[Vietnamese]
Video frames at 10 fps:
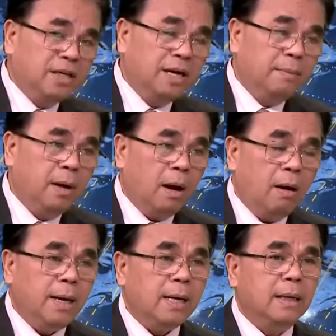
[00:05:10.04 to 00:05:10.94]
hợp đó
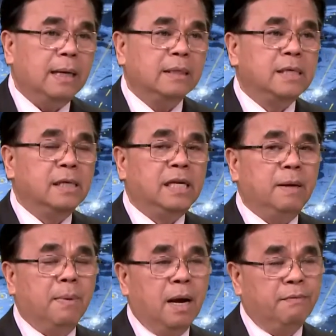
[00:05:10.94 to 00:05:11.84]
đó là sợ gì
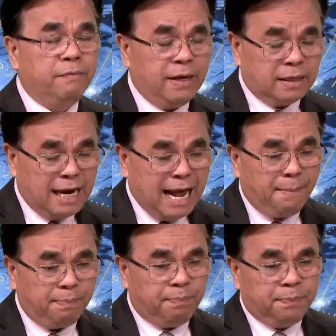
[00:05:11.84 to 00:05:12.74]
mà Việt Nam
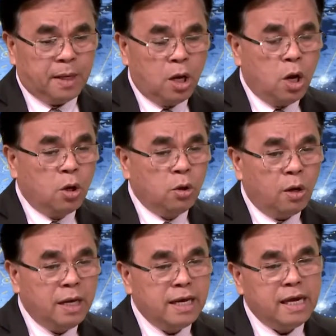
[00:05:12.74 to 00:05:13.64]
nó
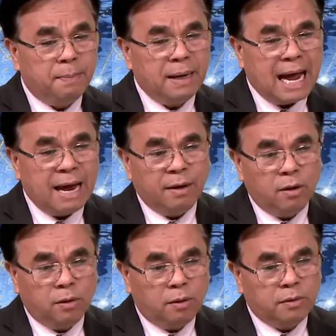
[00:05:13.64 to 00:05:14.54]
liên hiệp lại nó
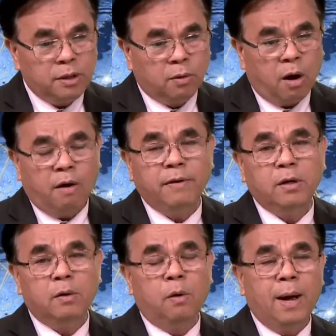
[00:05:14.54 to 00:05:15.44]
nó chịu khó với
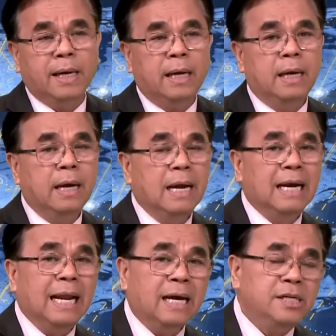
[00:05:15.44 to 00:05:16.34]
Hoa Kỳ
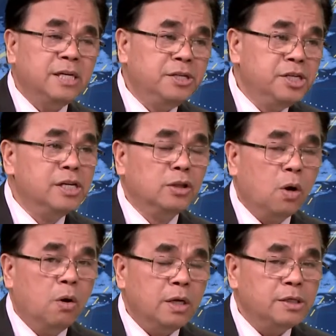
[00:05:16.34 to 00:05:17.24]
là cái sự trường
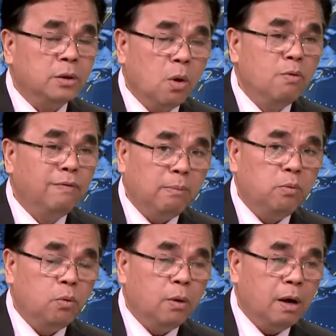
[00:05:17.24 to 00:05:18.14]
tồn cái sự tồn vong
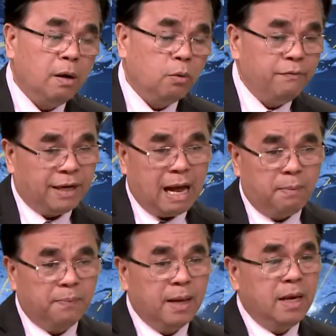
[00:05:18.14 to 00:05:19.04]
của của Việt Cộng
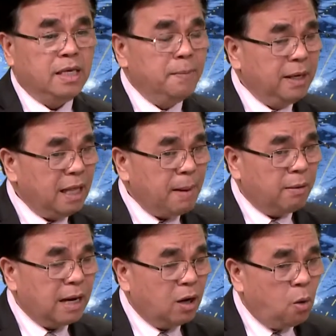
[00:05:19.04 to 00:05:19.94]
nhưng người ta bảo
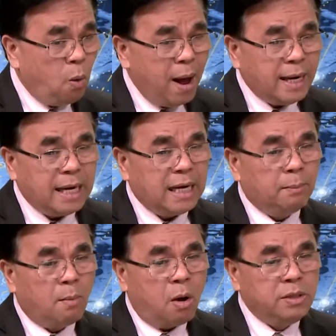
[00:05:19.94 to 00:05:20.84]
rằng là Hoa Kỳ đã
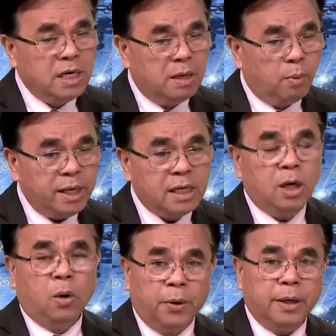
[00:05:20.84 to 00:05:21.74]
bỏ dở một cái cơ
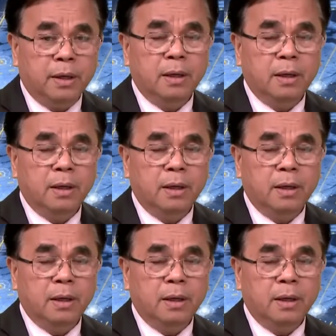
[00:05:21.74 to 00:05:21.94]
hội